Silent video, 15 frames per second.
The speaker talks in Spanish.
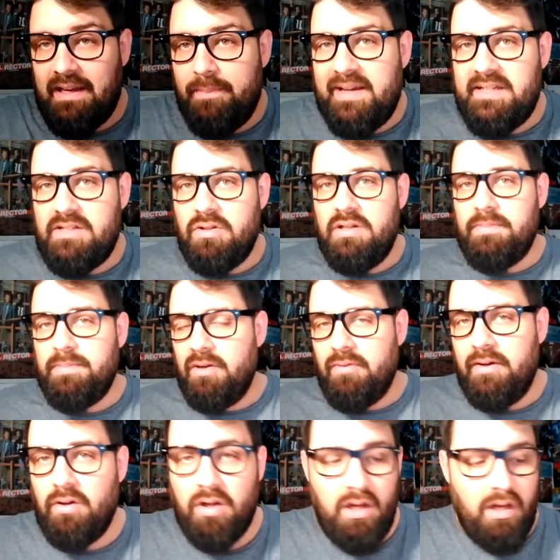qué país sois, pero
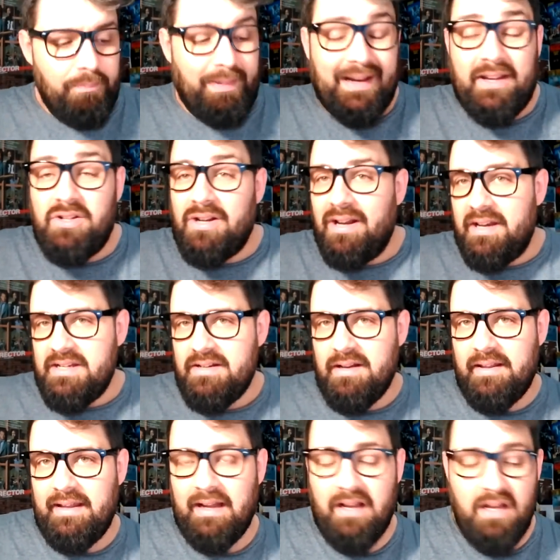bueno, para que os hagáis
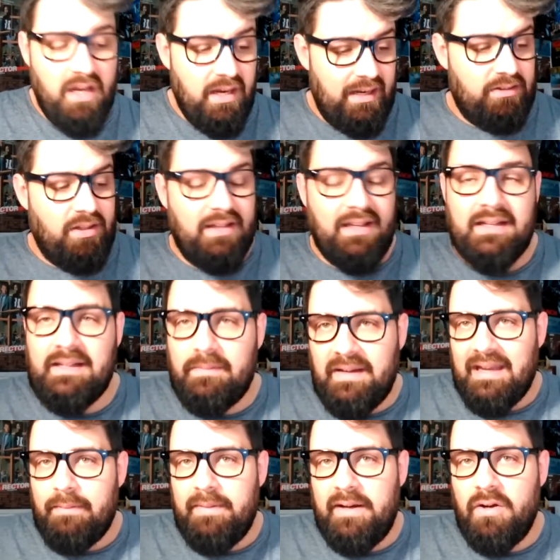una idea. Entonces,
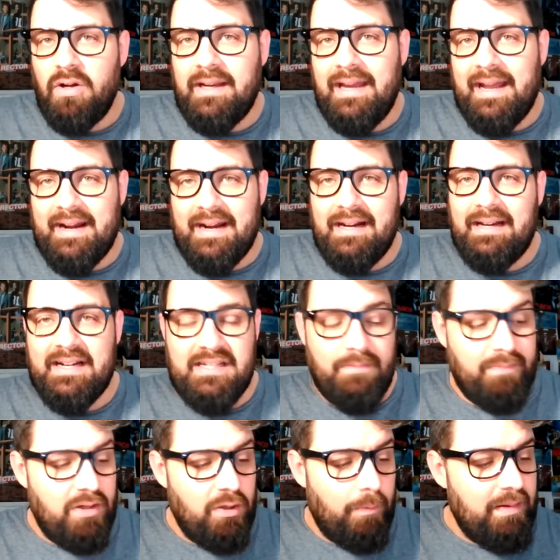¿qué menos que arrancar
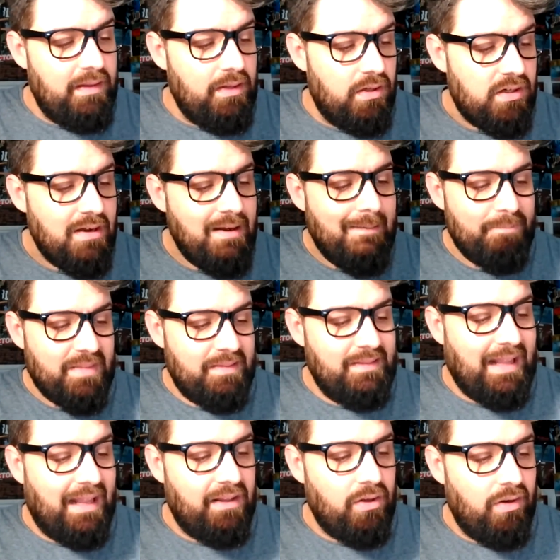siempre los vídeos
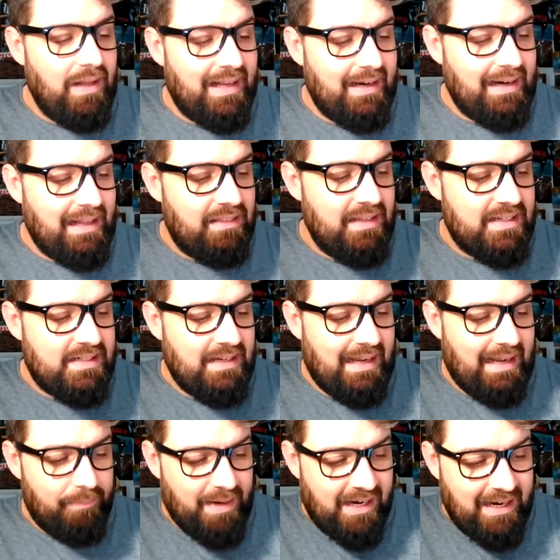dando las gracias
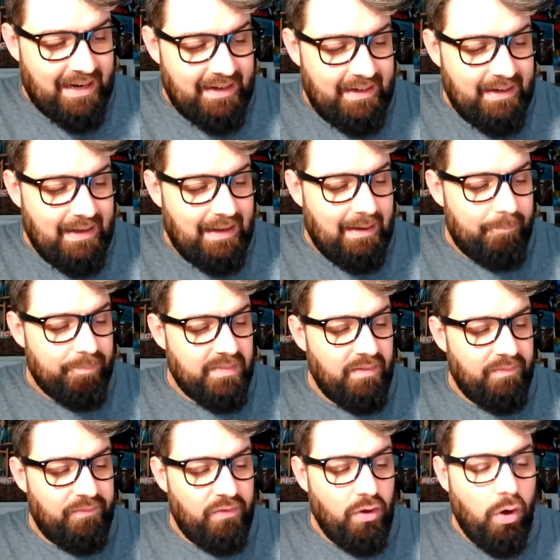a Macarena
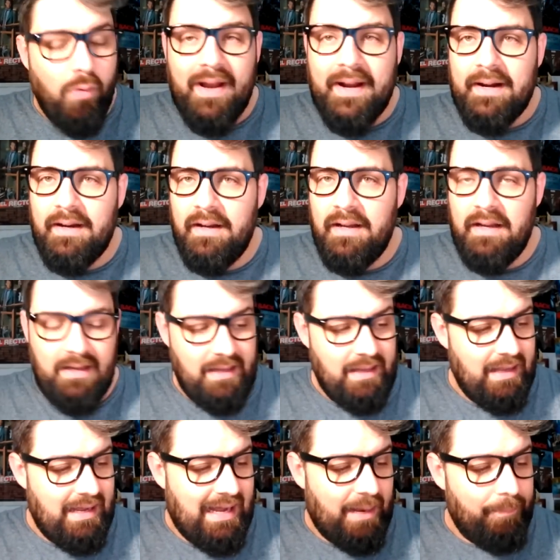Flower,
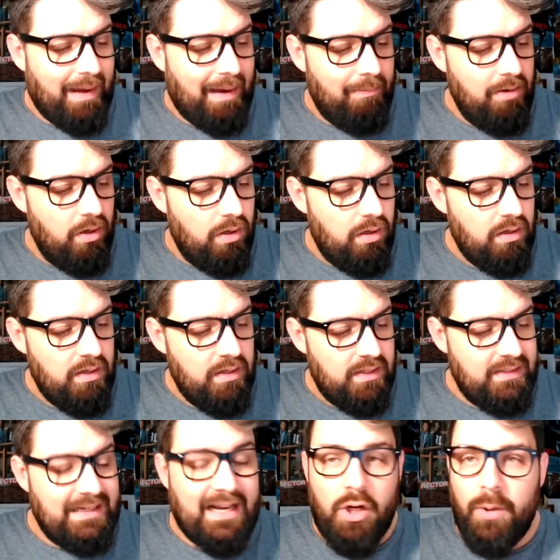a Pablo
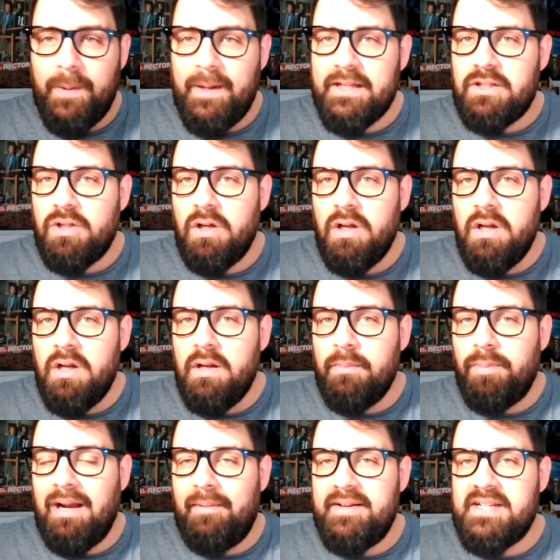y a Roberto
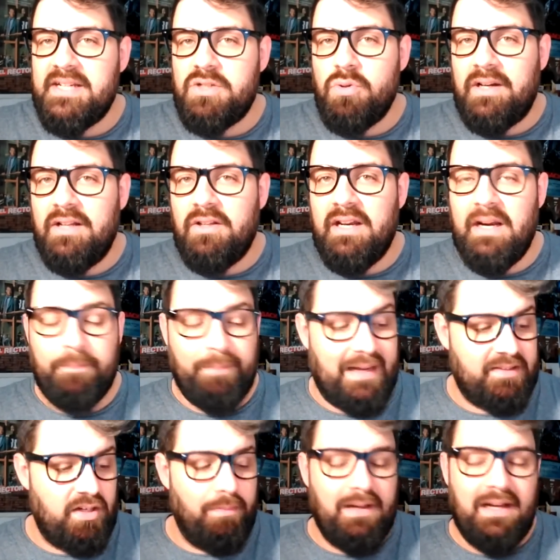por haberse suscrito en el
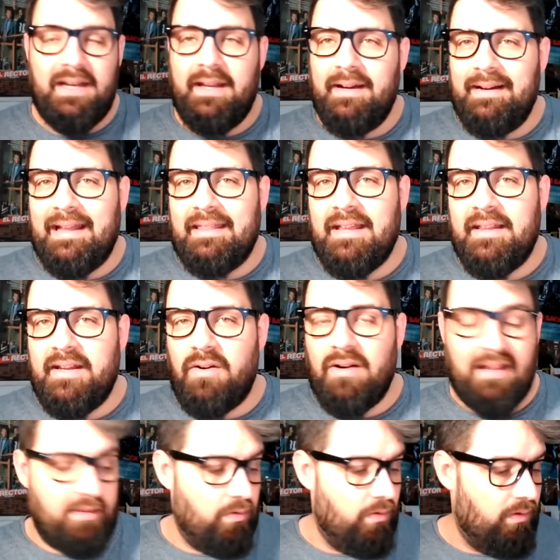Patreon, ¿vale? Gracias de
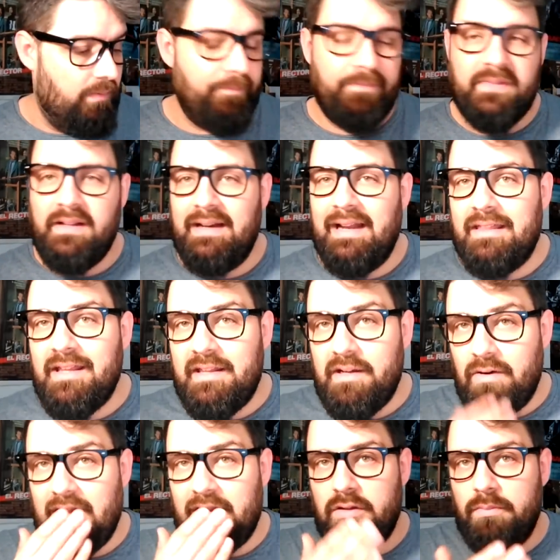corazón gracias de
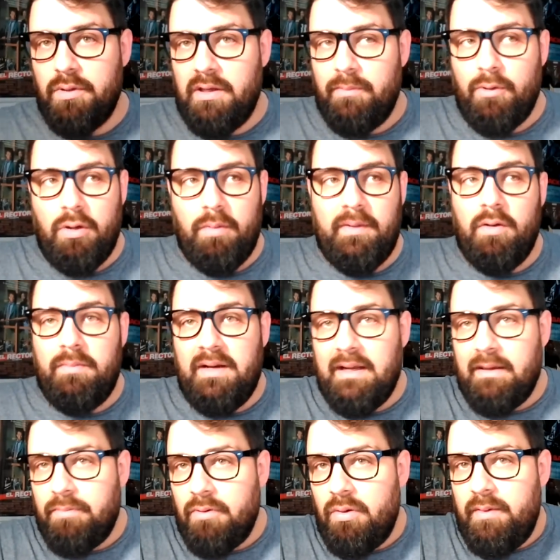corazón porque por lo menos,
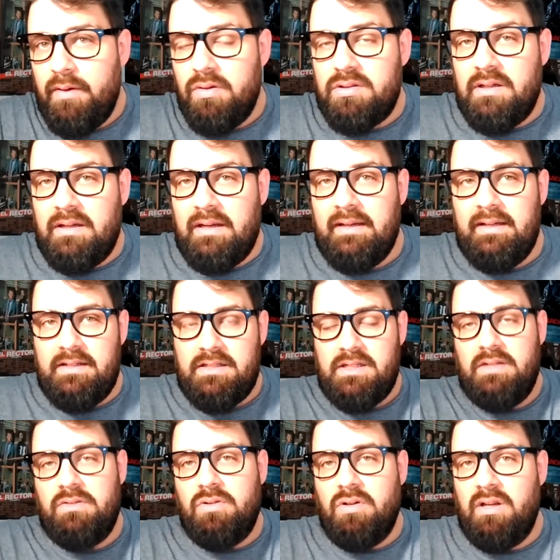mira, por lo menos ahí
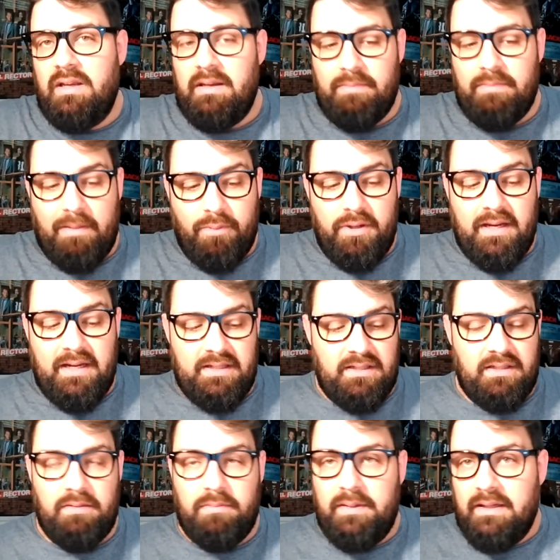siento que me apoyáis
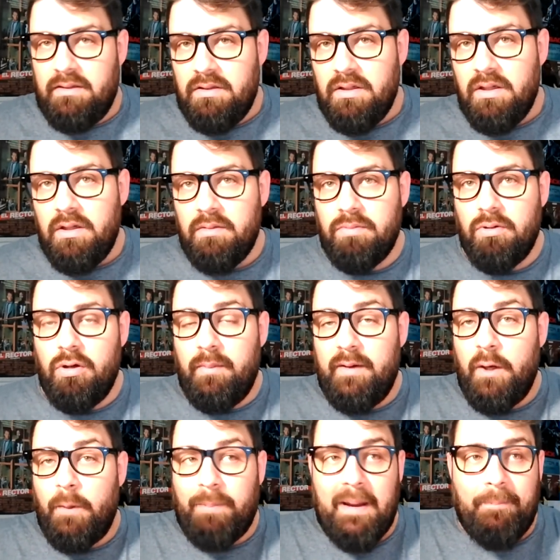y mira, por lo
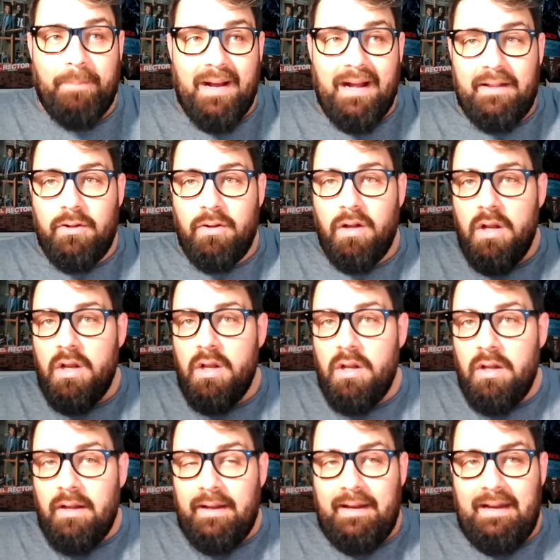menos vais pagando
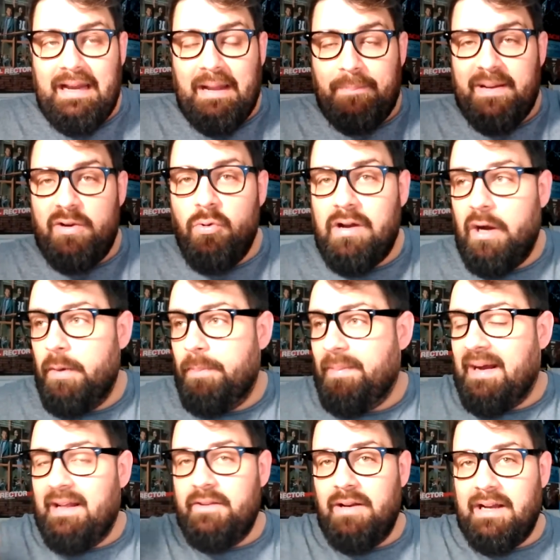eh, la peluca o
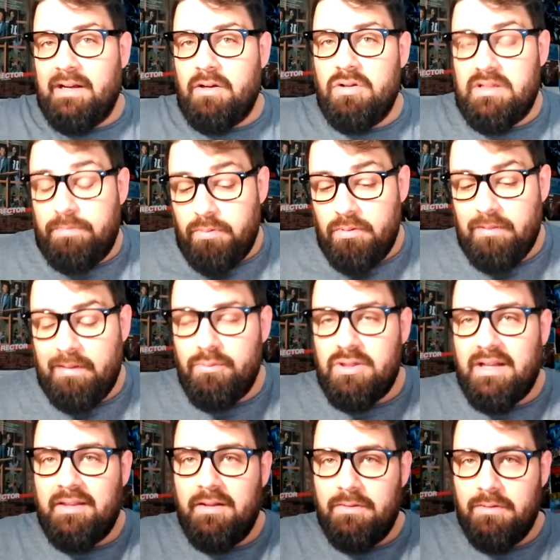pagando las cosas, pues vamos
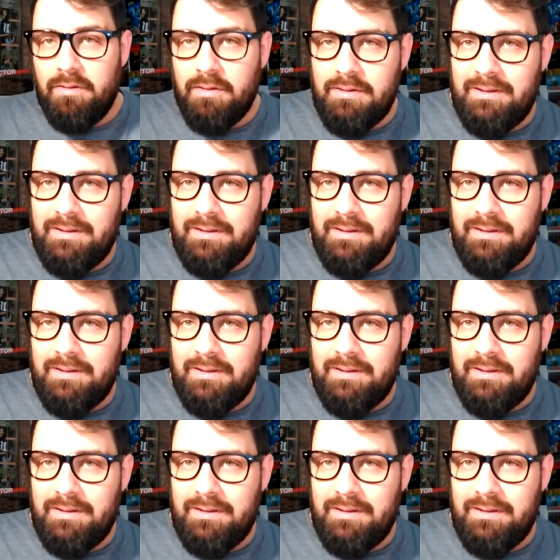haciendo.